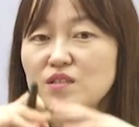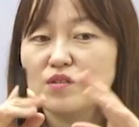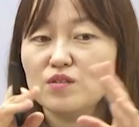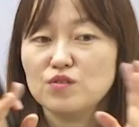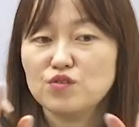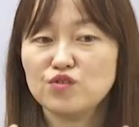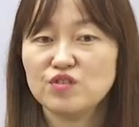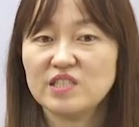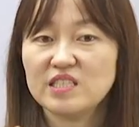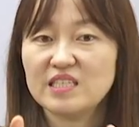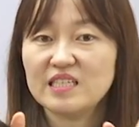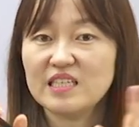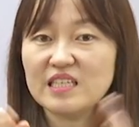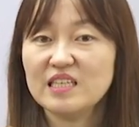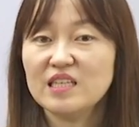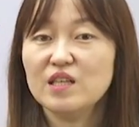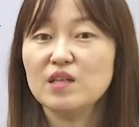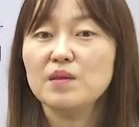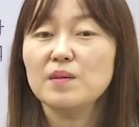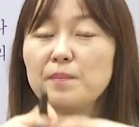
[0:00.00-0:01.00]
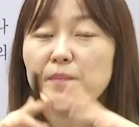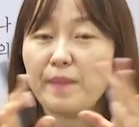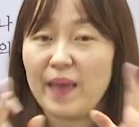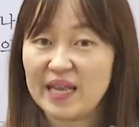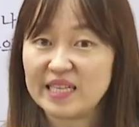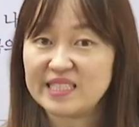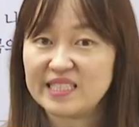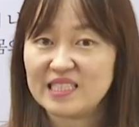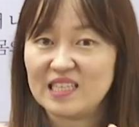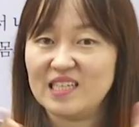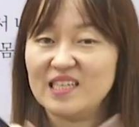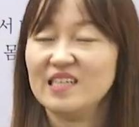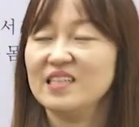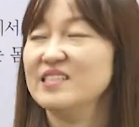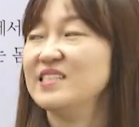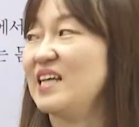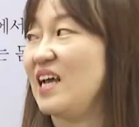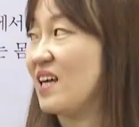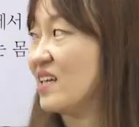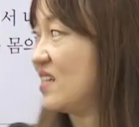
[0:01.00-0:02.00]
수질은 백질.
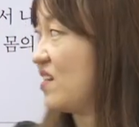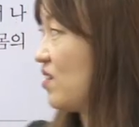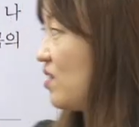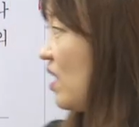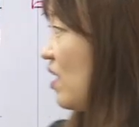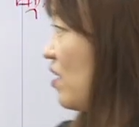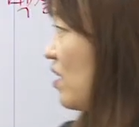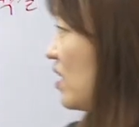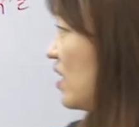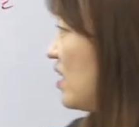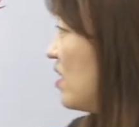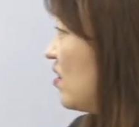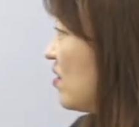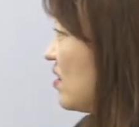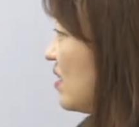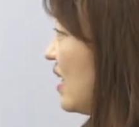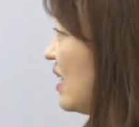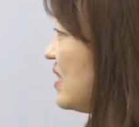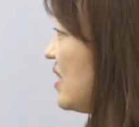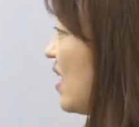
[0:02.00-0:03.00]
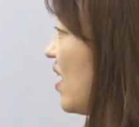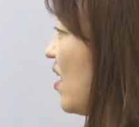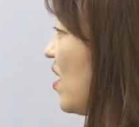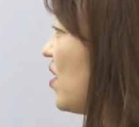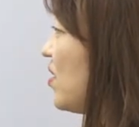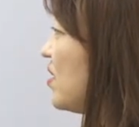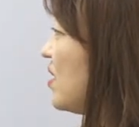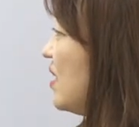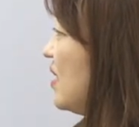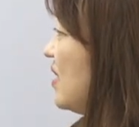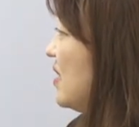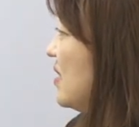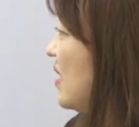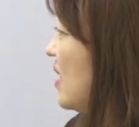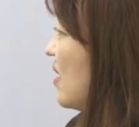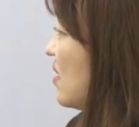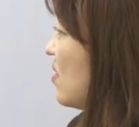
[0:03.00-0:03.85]
자, 그렇게 기억을 하세요. 자,